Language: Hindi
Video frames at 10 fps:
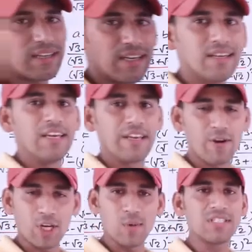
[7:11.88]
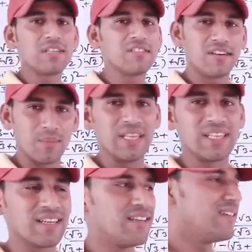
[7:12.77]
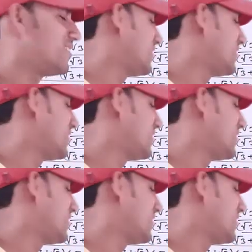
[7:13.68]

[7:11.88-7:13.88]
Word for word: है क्योंकि वैसे टी शर्ट मिलते नहीं है